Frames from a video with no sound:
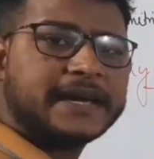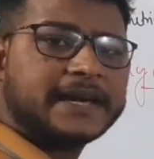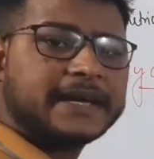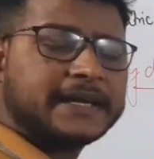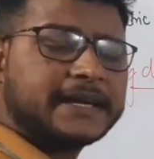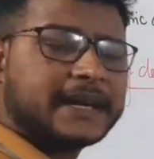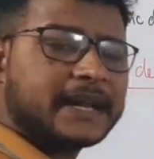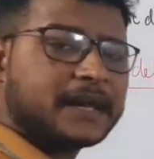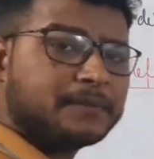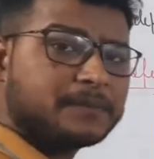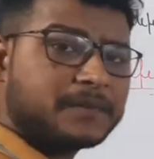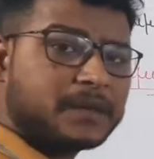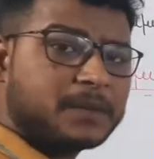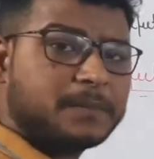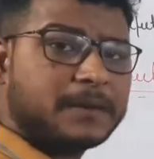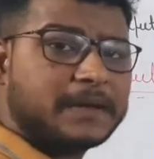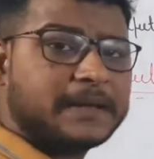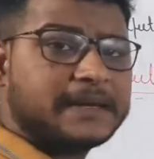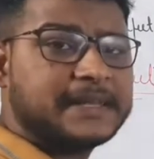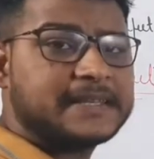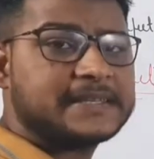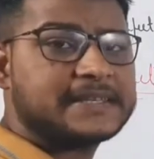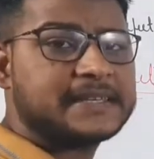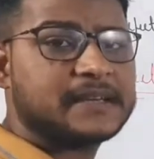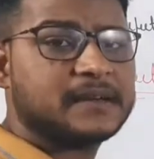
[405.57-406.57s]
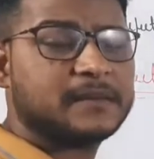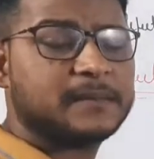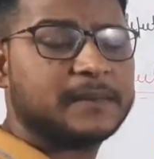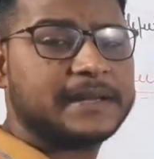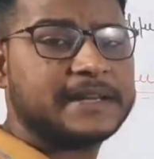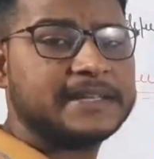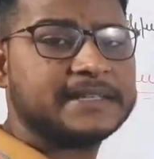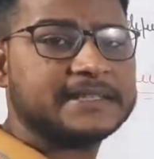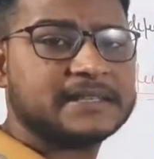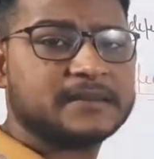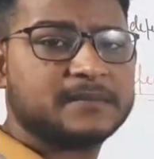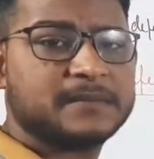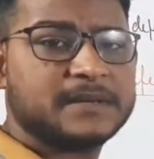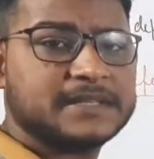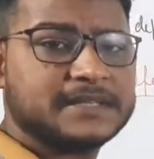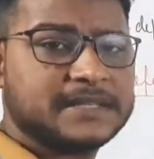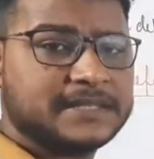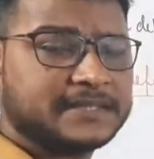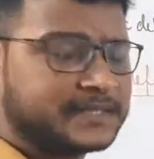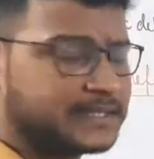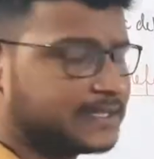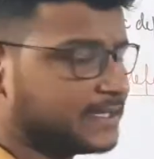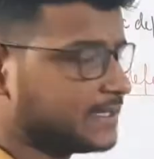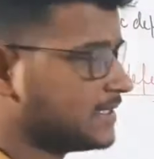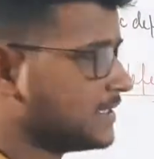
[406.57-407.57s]
डायग्राम के बनने से हमारी समझ
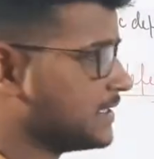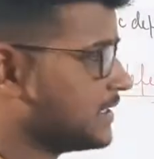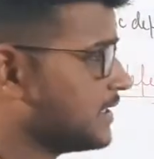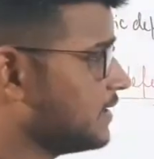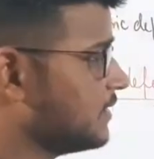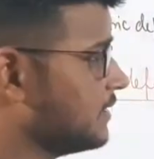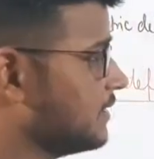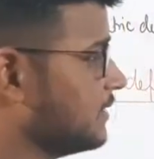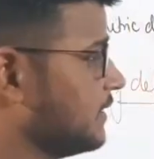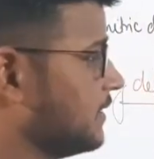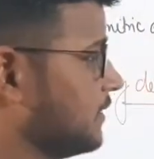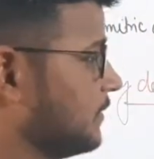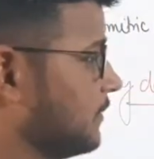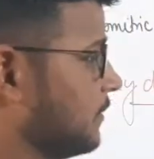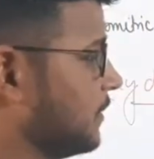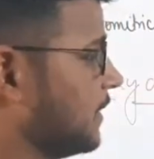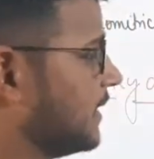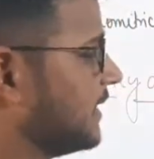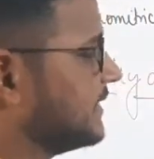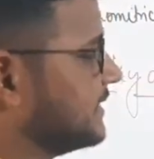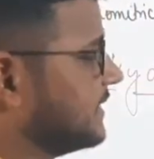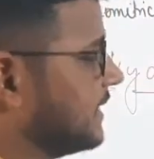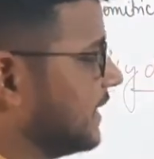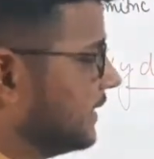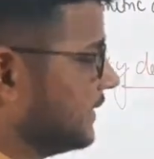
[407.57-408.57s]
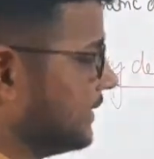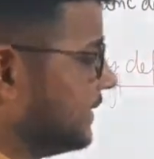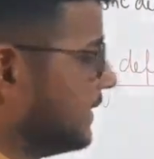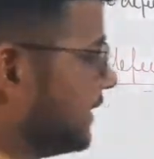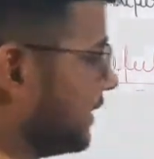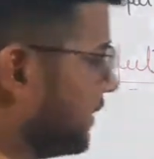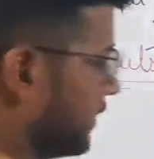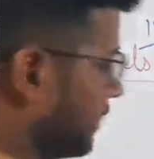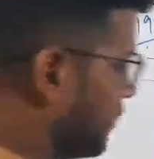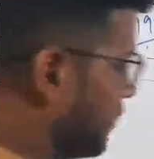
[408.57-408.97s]
अच्छे से बढ़ जाती है